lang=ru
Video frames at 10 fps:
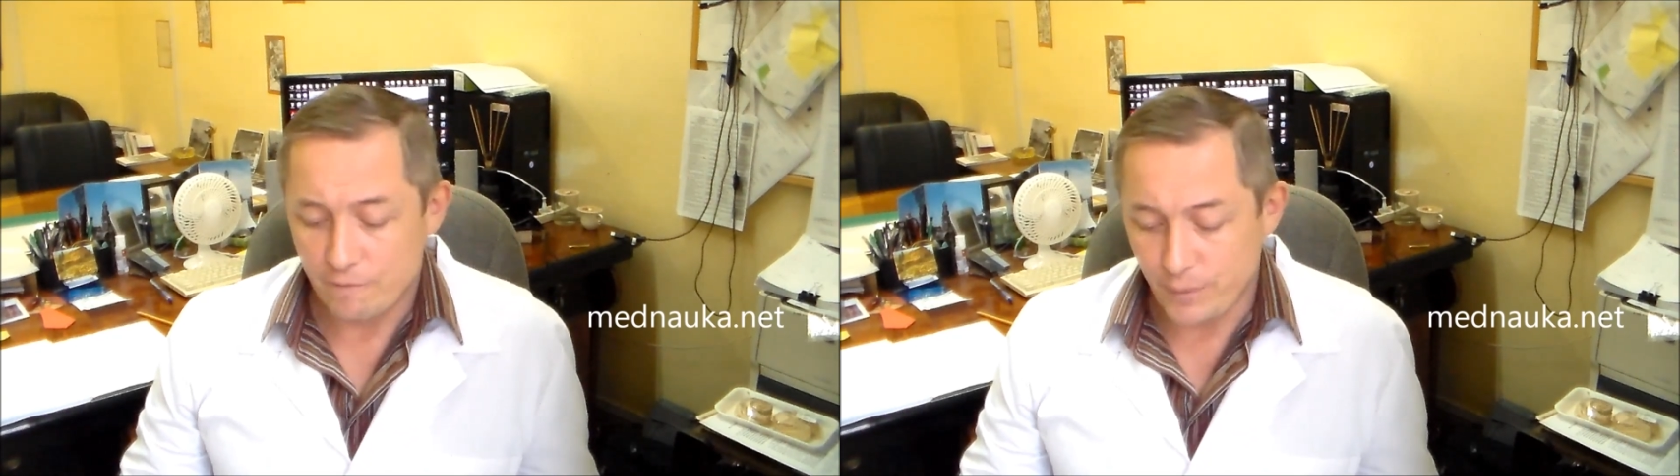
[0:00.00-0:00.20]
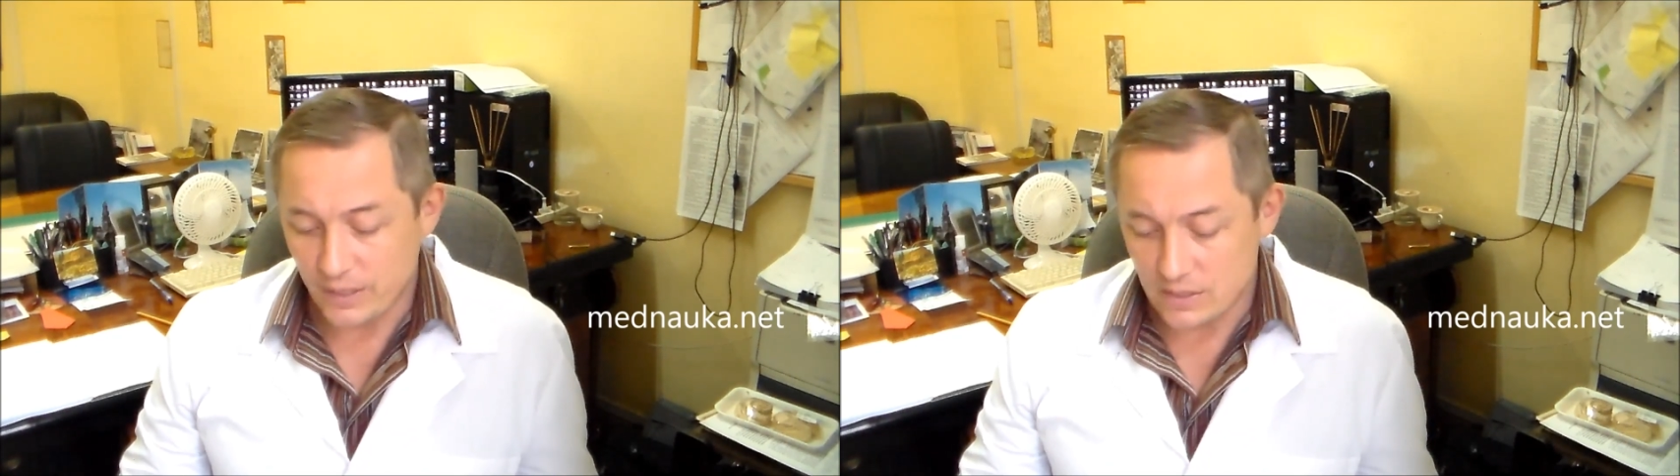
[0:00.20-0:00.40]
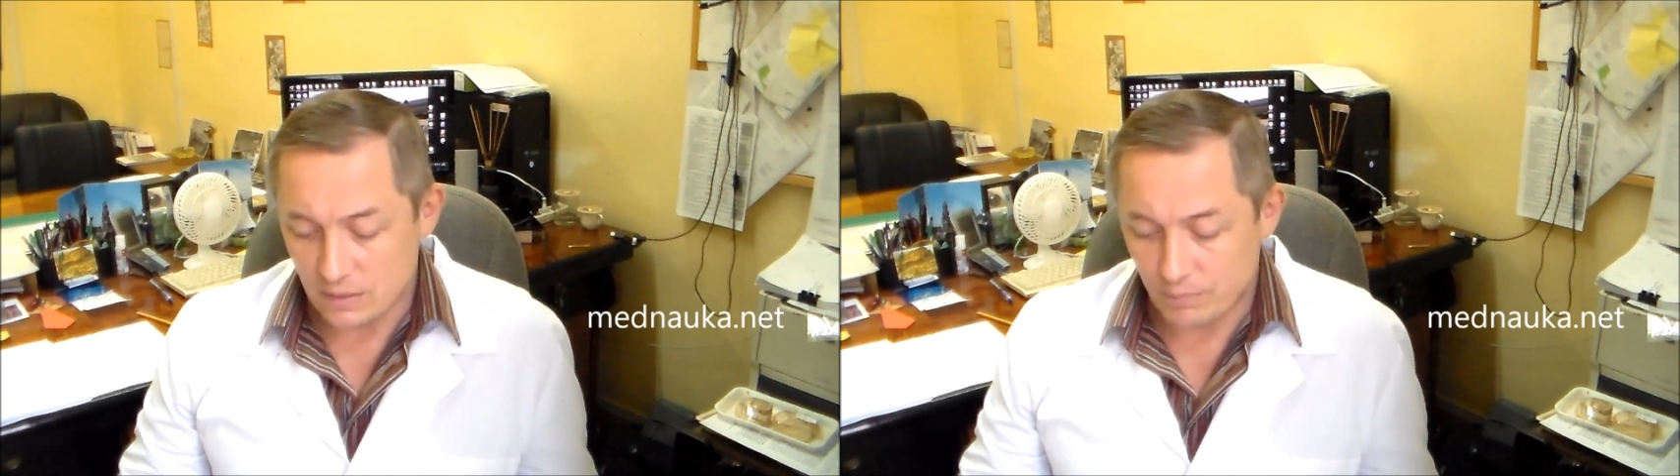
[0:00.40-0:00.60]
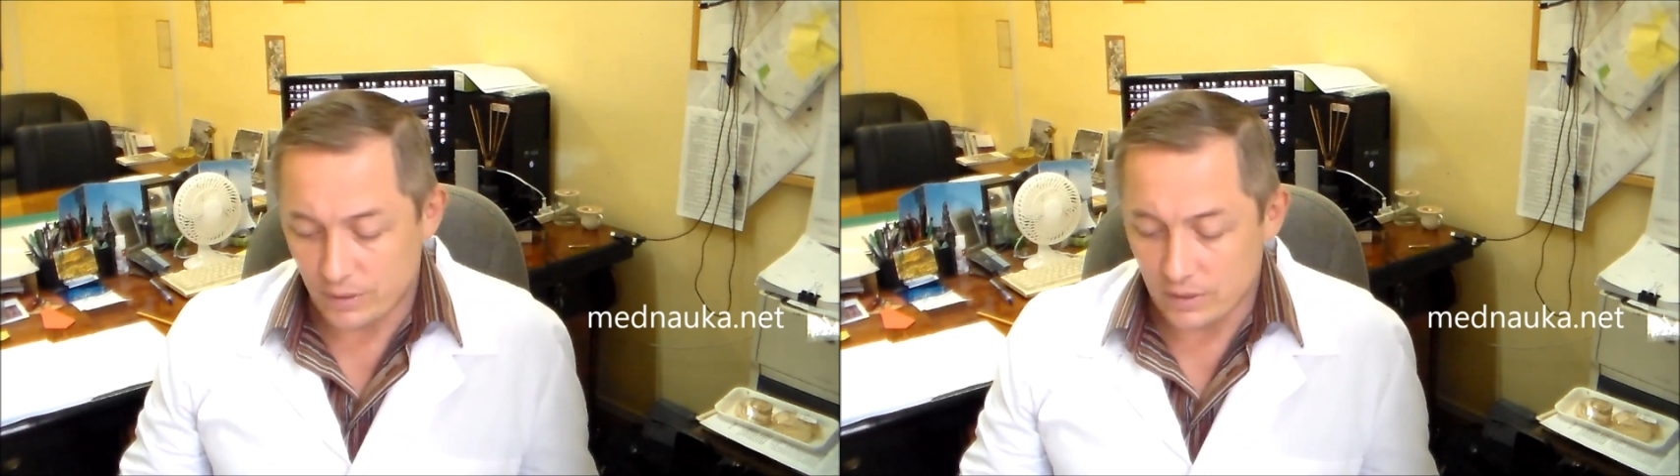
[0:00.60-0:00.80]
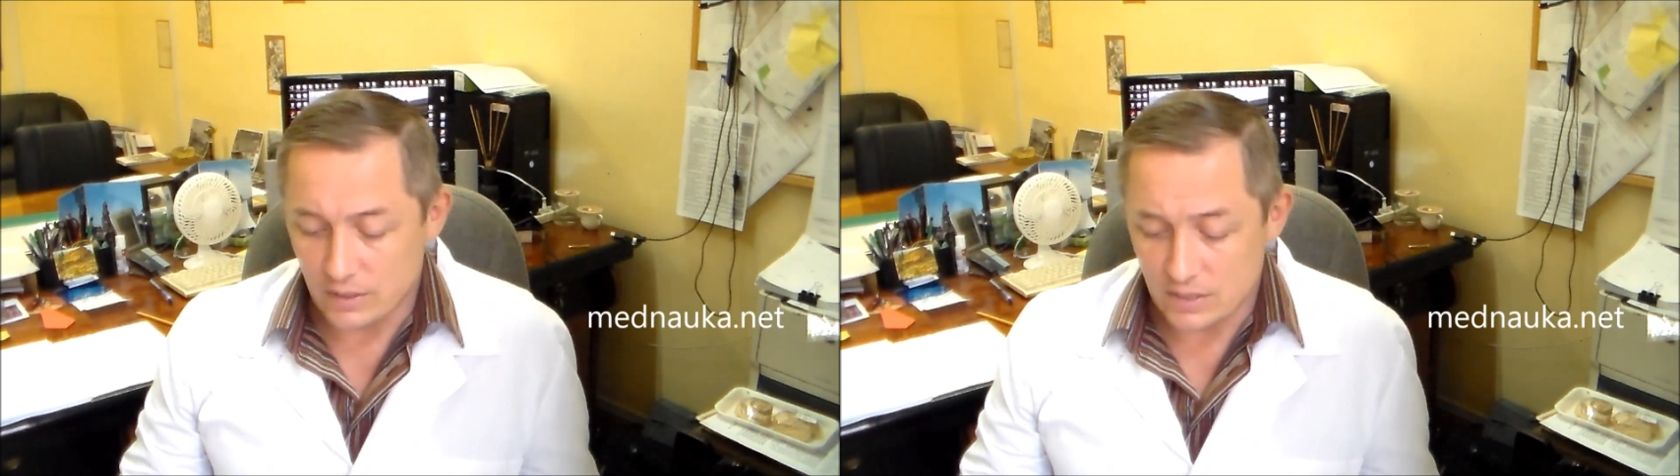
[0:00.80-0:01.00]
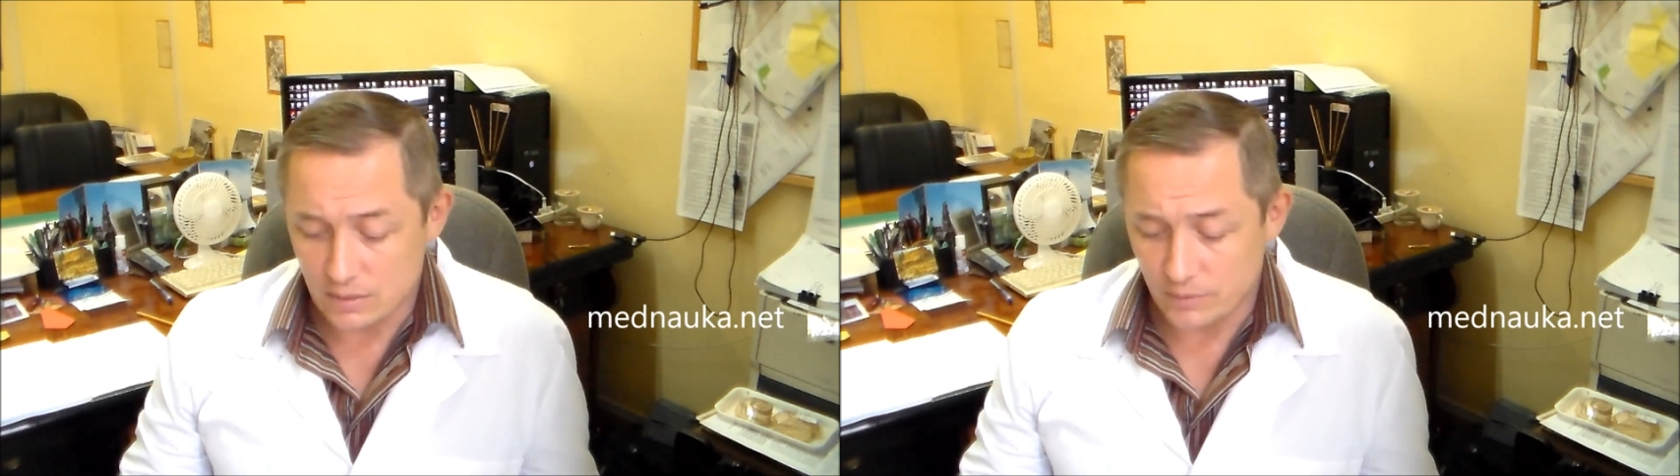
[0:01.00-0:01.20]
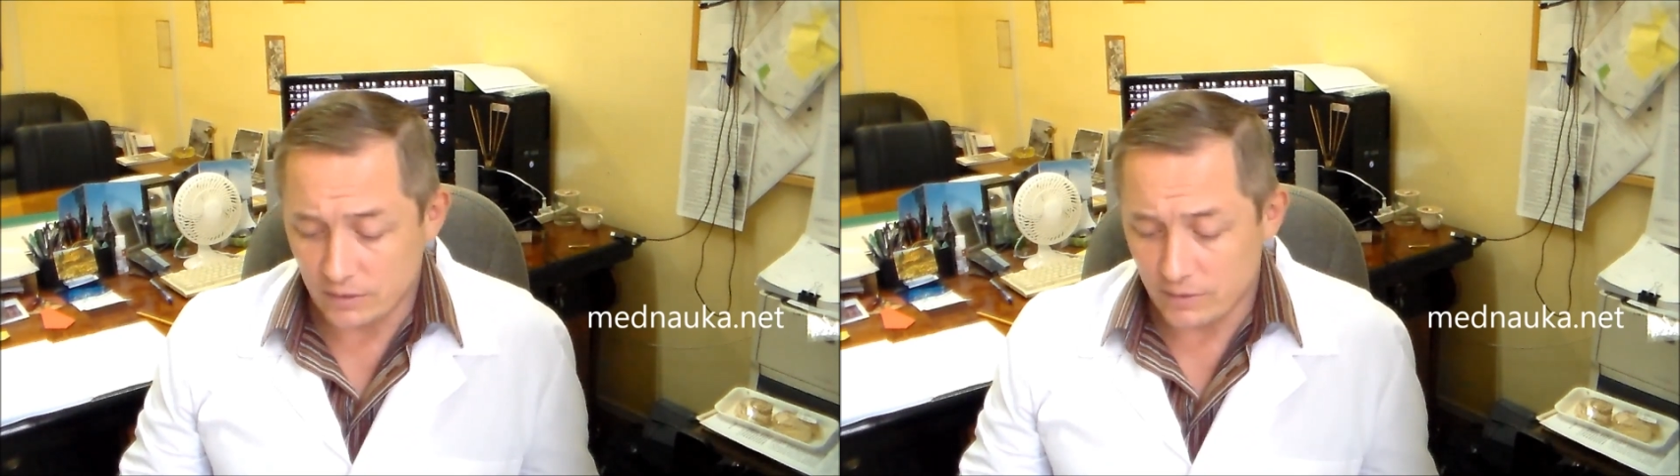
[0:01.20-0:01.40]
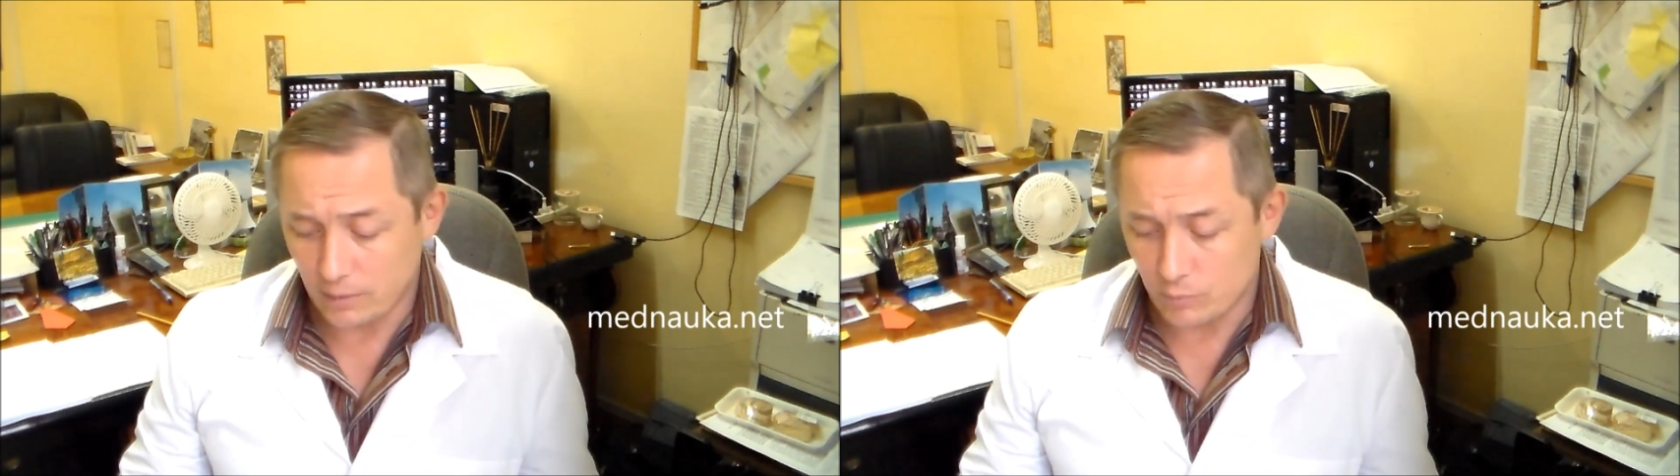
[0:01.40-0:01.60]
В принципе, если мы
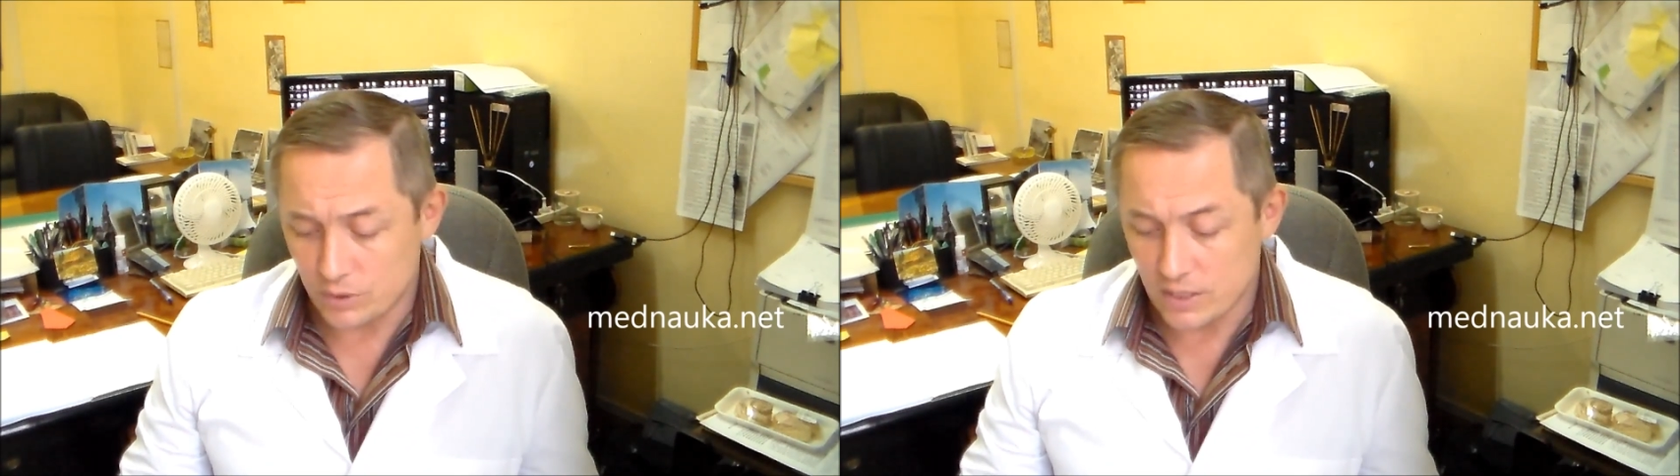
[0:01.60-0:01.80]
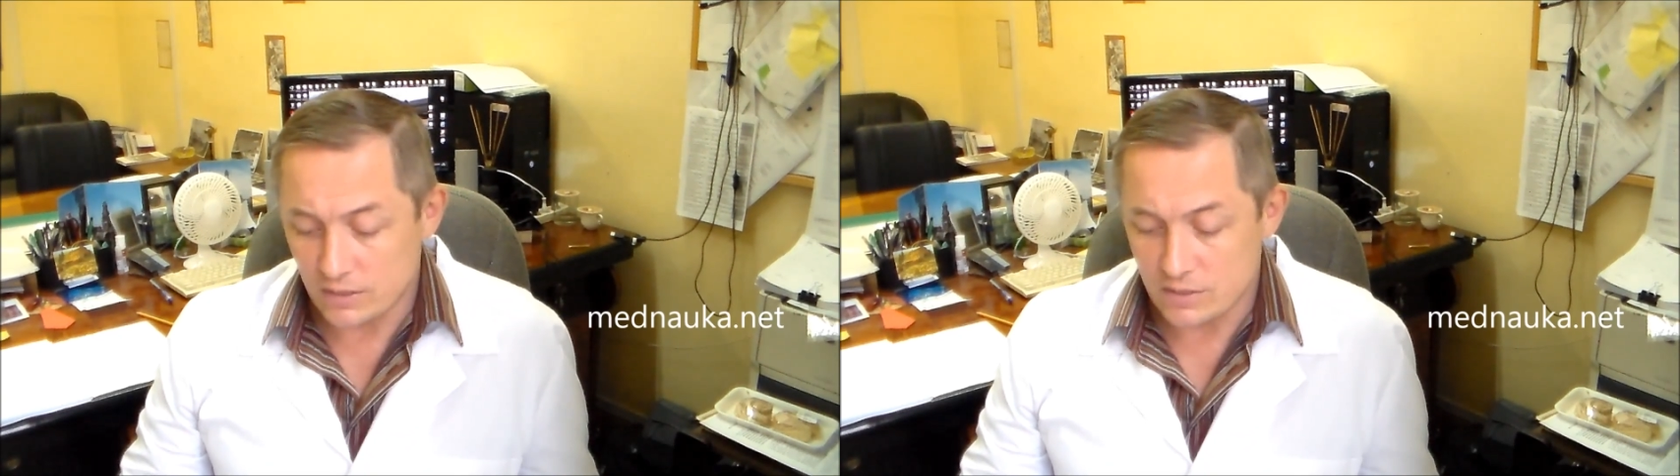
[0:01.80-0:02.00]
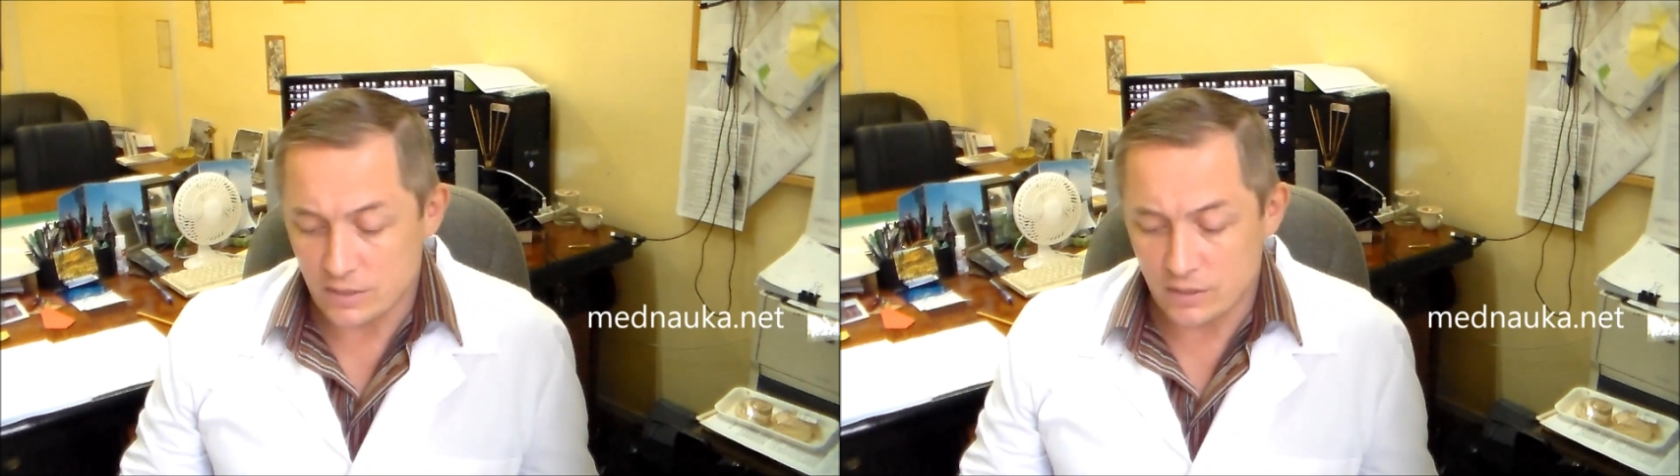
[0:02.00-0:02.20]
говорим о диагнозе